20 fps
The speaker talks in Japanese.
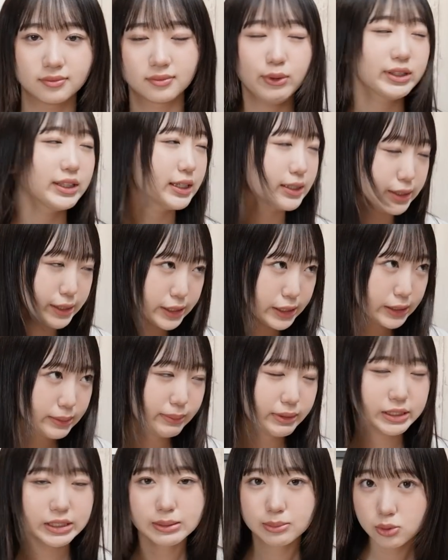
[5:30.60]
私、
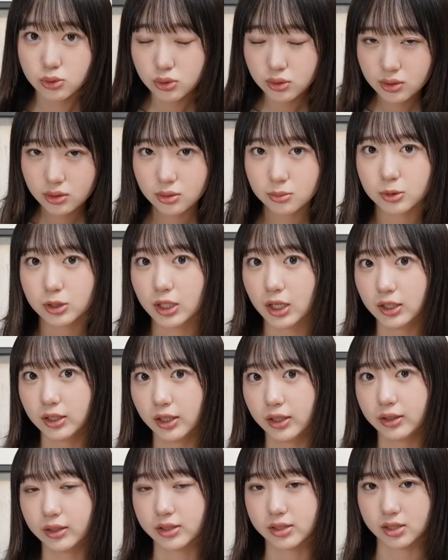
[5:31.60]
今自分で言うのもなん
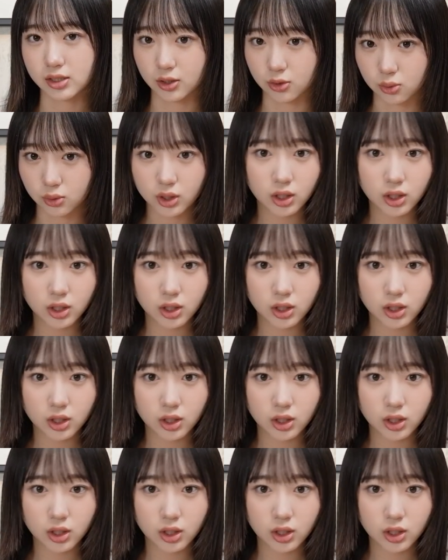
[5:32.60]
なんですけど、